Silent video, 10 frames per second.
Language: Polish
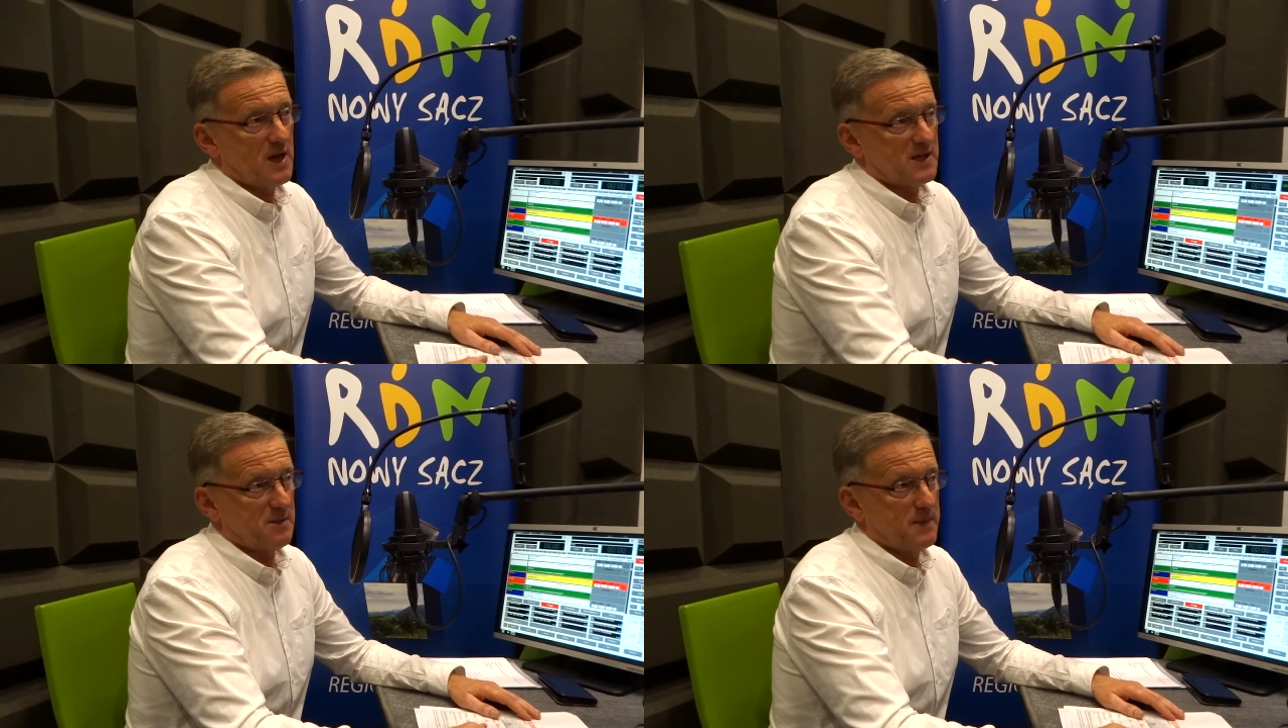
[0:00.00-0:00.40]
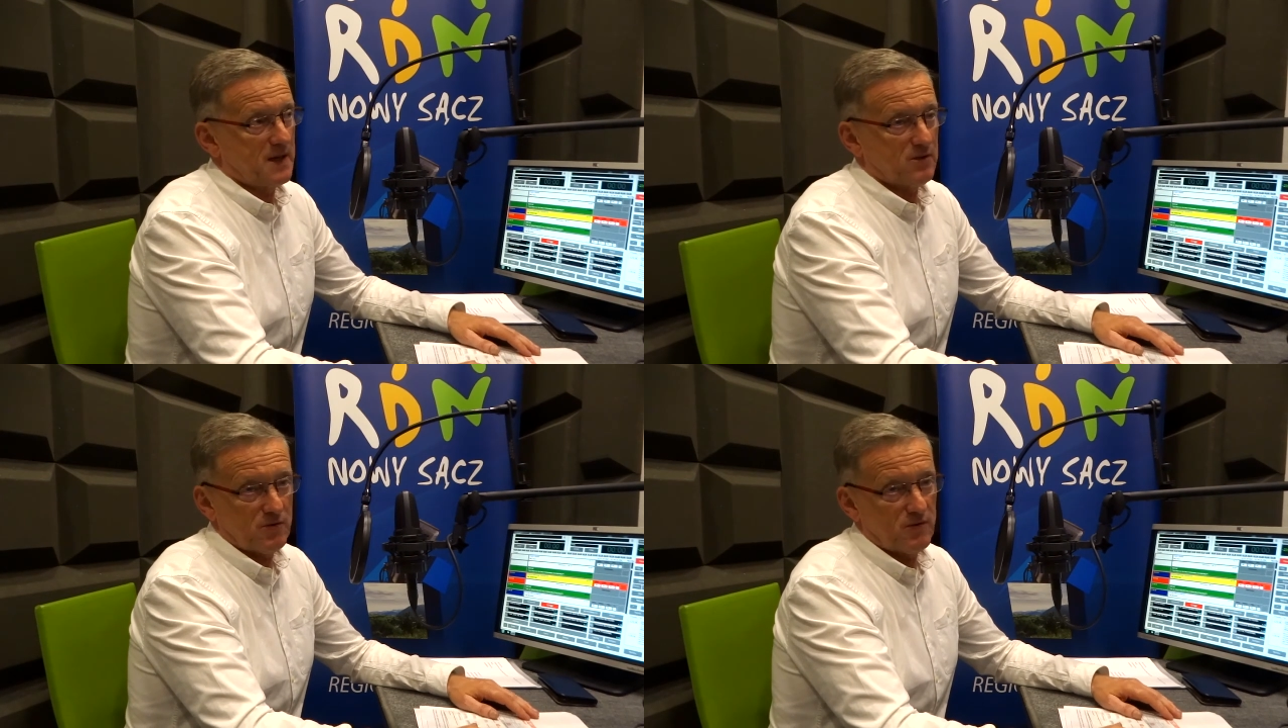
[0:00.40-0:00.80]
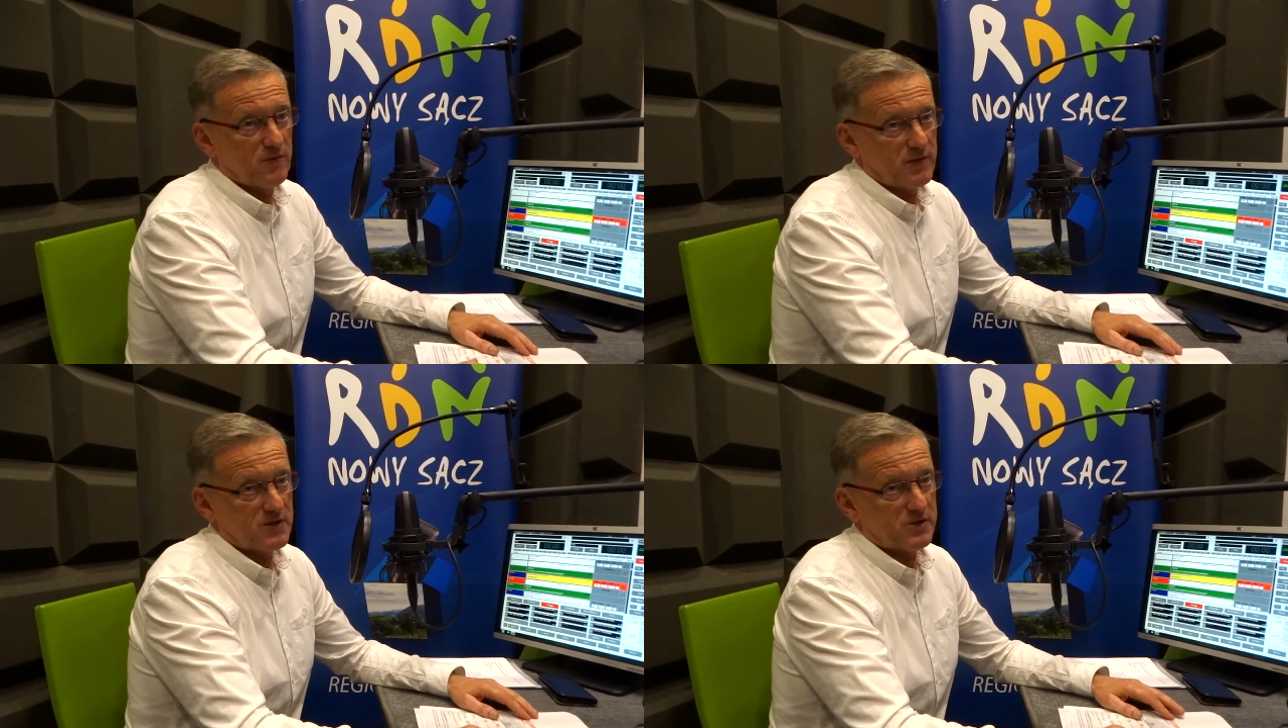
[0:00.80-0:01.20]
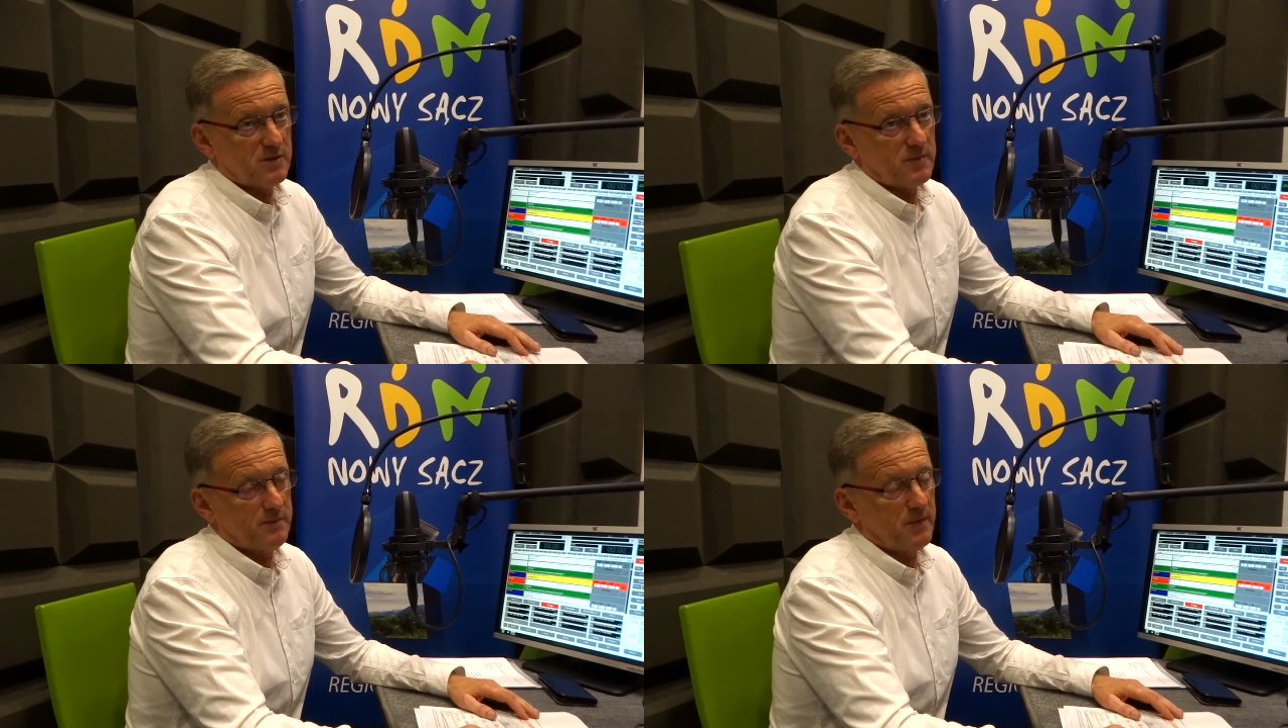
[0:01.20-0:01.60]
egzaminatorów również,
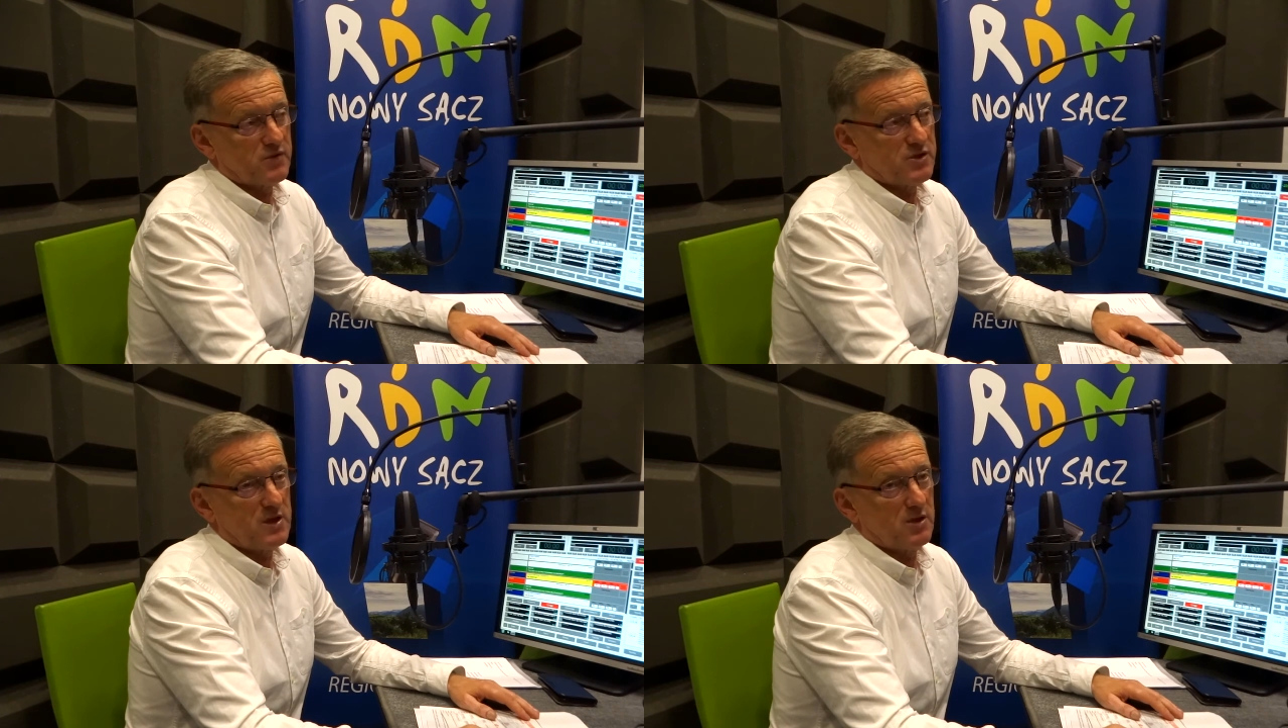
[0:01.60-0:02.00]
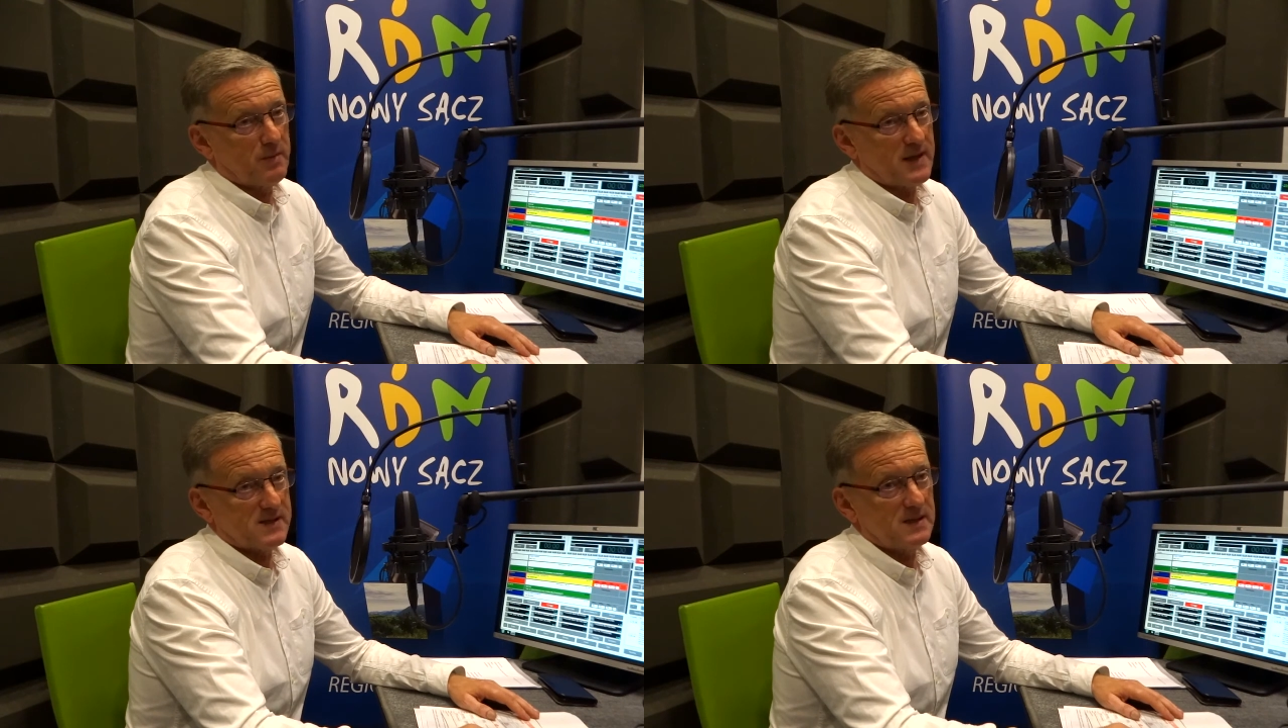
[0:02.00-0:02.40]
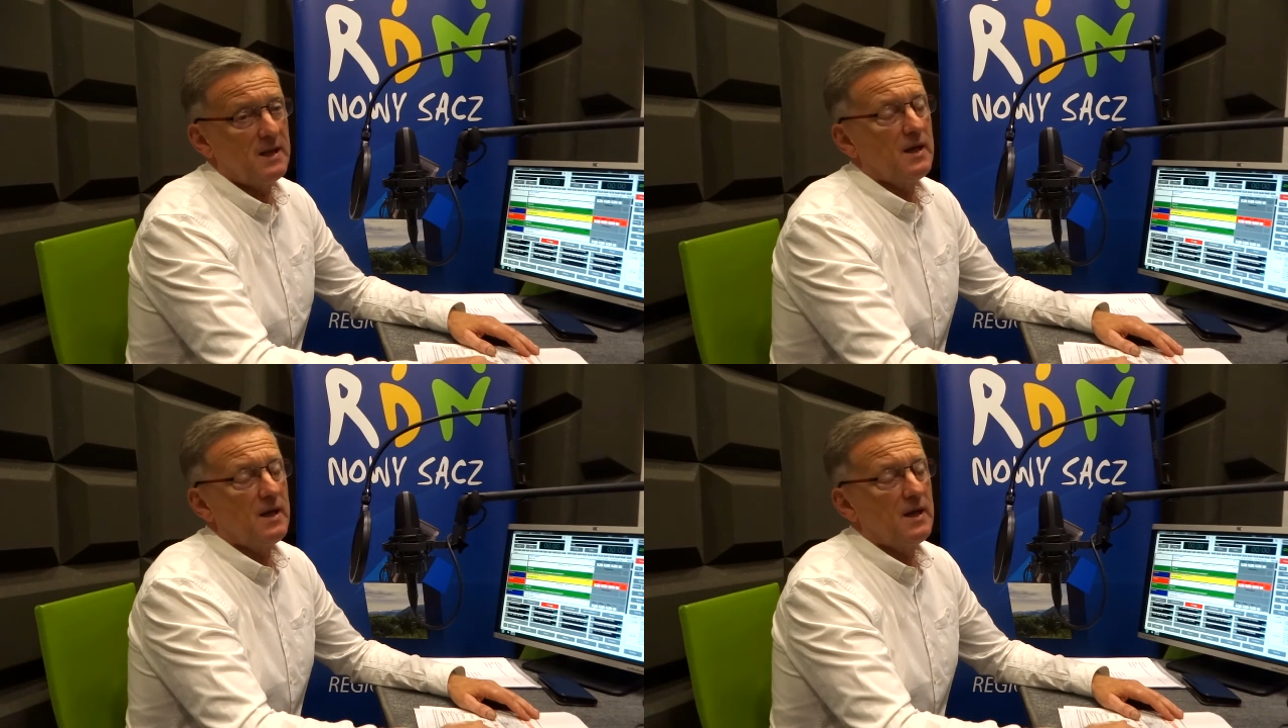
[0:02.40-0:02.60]
żeby powrócili do pracy